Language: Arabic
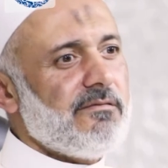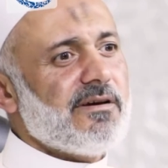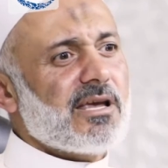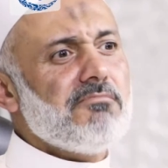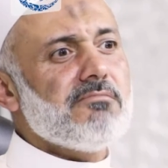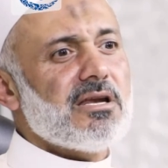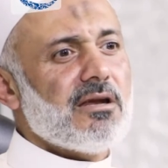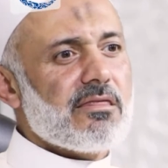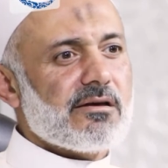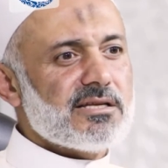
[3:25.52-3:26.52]
فكم
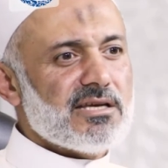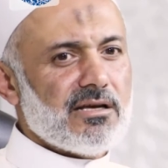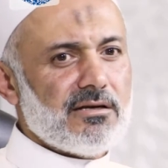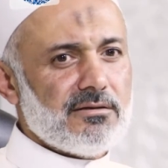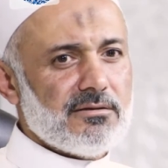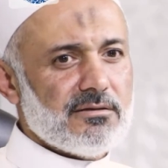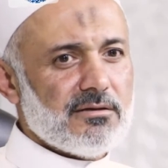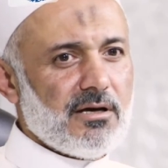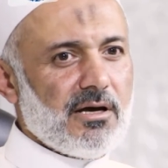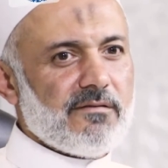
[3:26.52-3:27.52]
من نظره
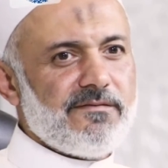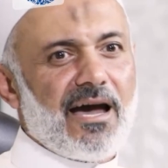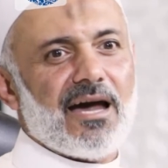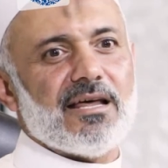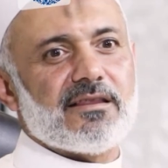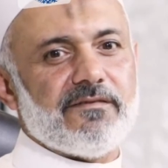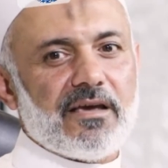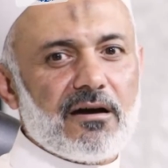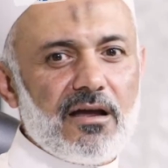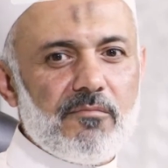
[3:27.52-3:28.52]
فعلت
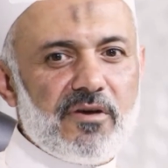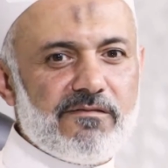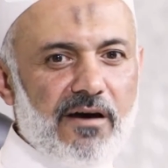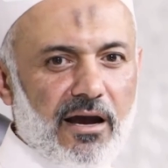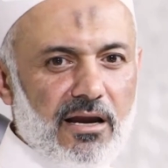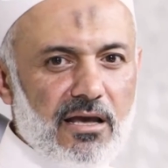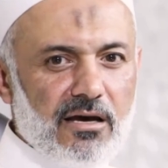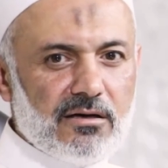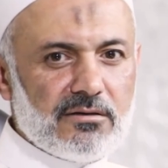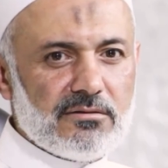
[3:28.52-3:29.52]
في قلب
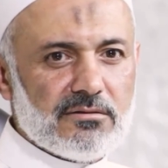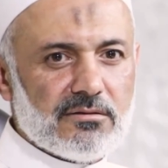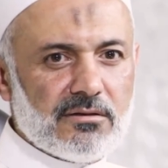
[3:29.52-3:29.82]
فاعلها